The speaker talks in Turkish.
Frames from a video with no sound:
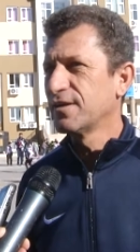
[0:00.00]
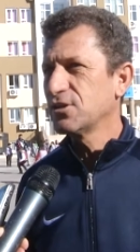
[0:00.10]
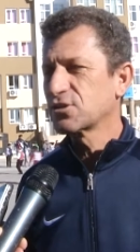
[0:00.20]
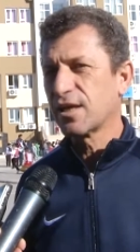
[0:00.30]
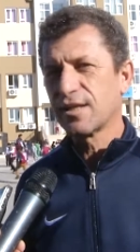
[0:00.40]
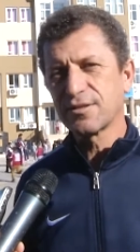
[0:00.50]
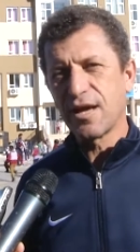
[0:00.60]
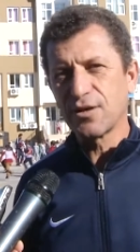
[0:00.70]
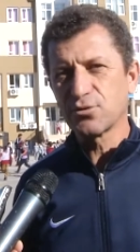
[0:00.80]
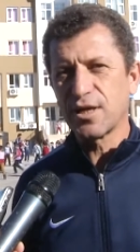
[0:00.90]
İnşallah
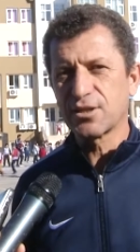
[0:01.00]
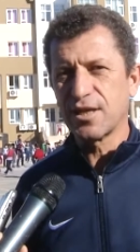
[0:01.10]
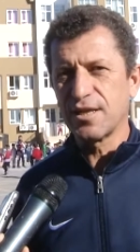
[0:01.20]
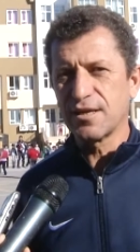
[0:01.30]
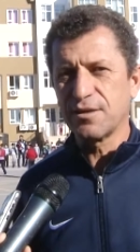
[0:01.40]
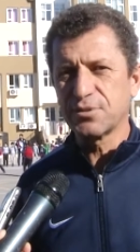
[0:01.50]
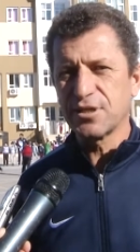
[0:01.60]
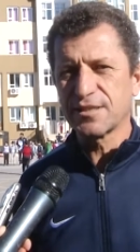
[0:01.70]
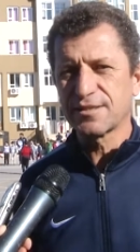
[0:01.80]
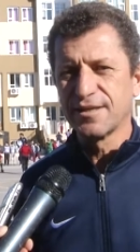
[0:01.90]
daha güzel şeyler
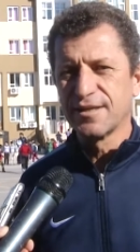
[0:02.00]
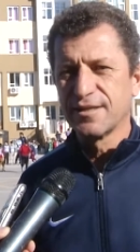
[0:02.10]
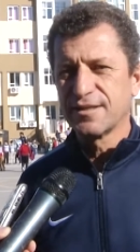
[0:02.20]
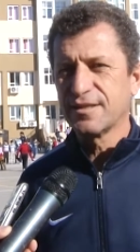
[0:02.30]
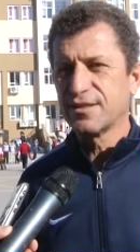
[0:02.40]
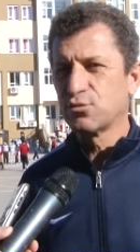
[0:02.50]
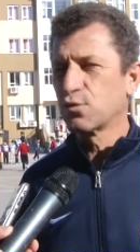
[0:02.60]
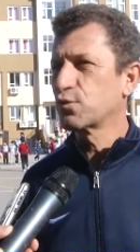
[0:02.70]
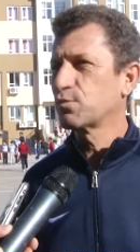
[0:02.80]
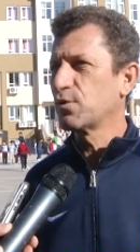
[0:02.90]
yapacağız. E,
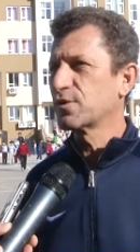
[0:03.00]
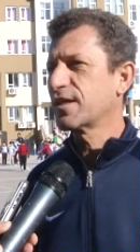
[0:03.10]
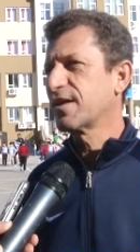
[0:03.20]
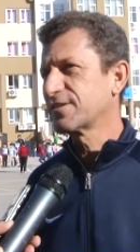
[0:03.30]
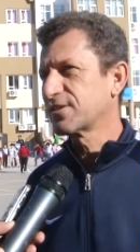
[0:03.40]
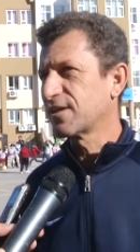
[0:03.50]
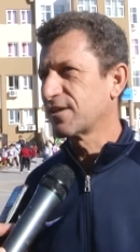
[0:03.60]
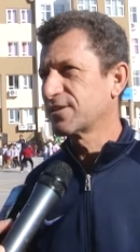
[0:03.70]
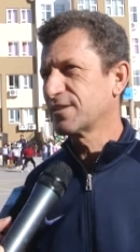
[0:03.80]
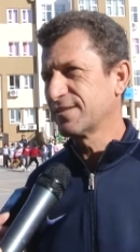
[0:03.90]
Türk futboluna da katkı
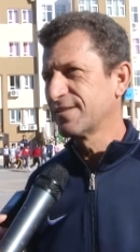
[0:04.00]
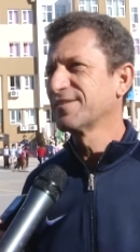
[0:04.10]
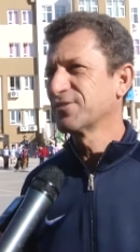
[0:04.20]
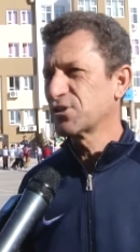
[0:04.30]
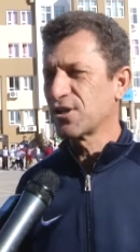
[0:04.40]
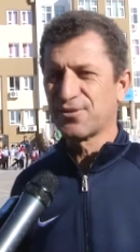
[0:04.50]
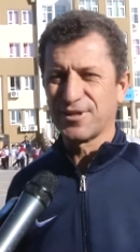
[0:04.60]
sağlayacağız. Teşekkür